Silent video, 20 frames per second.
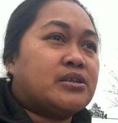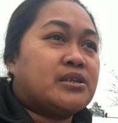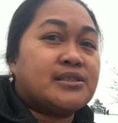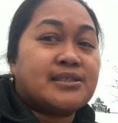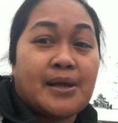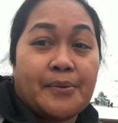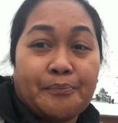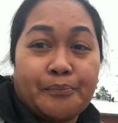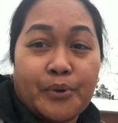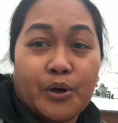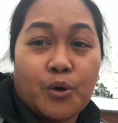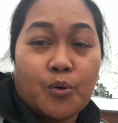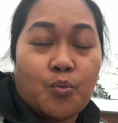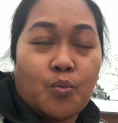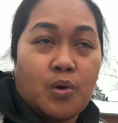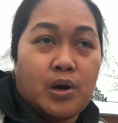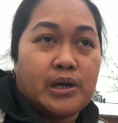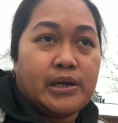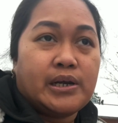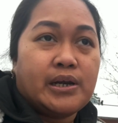December
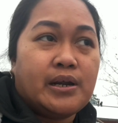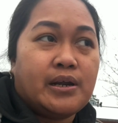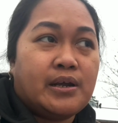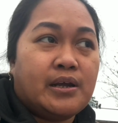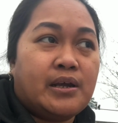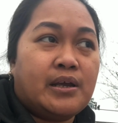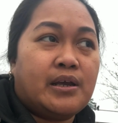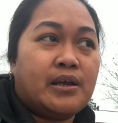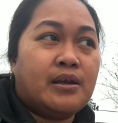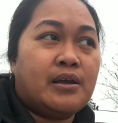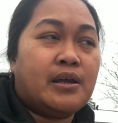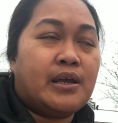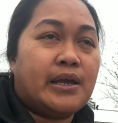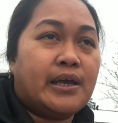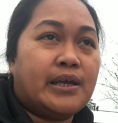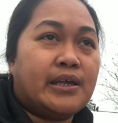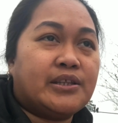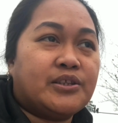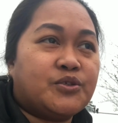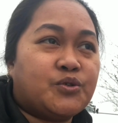1
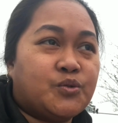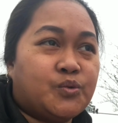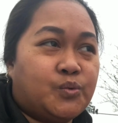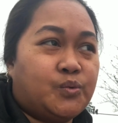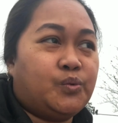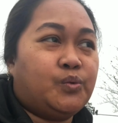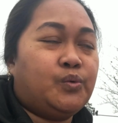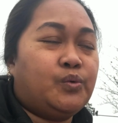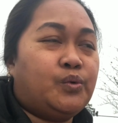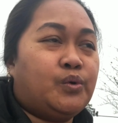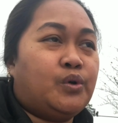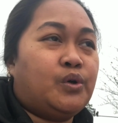and 2.